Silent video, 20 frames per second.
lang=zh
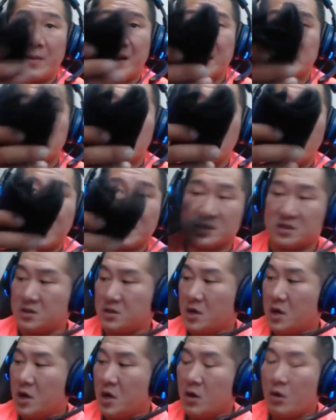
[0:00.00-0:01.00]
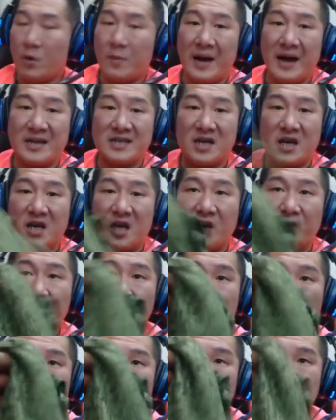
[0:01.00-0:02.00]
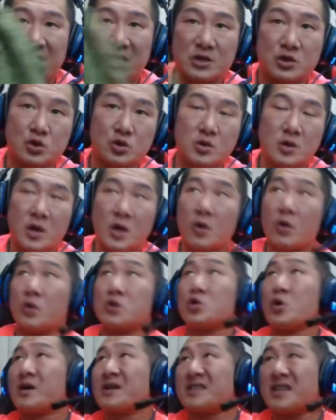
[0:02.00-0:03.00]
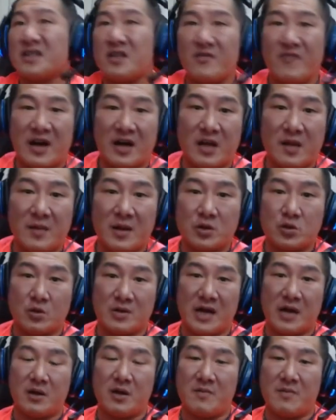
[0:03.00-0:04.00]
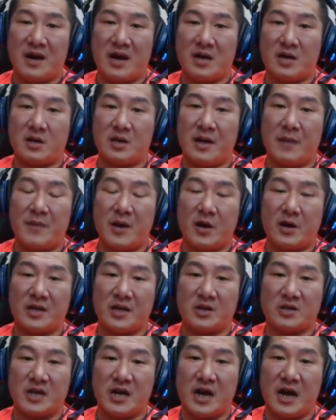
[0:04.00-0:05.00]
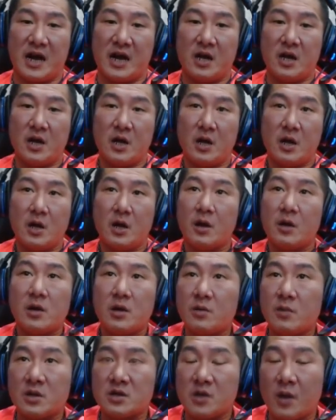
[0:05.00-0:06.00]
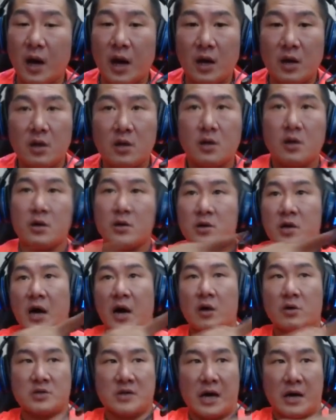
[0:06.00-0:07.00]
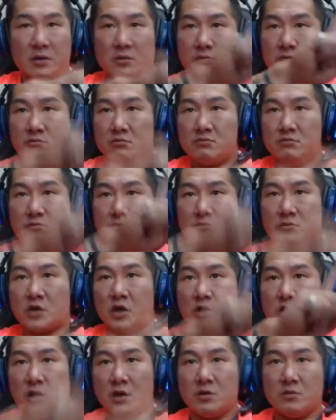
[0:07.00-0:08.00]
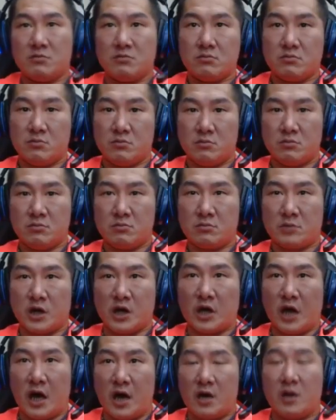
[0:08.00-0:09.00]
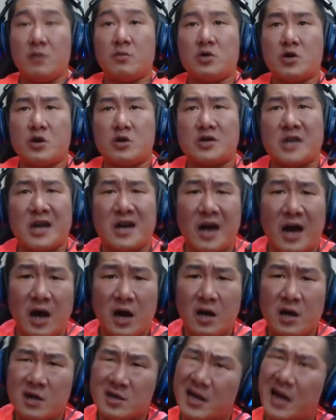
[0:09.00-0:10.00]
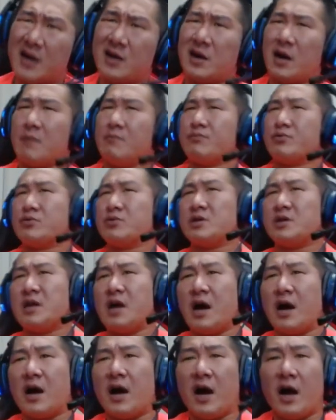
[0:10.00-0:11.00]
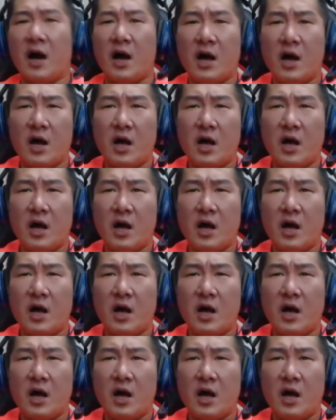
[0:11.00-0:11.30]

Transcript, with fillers: 卖一双袜子，我卖一件衣服，干那，我做个健身房，他妈做到他妈的，冷汗快掉下来。你们只要调整政策。T 给你们就有钱啦，当然不一样啊，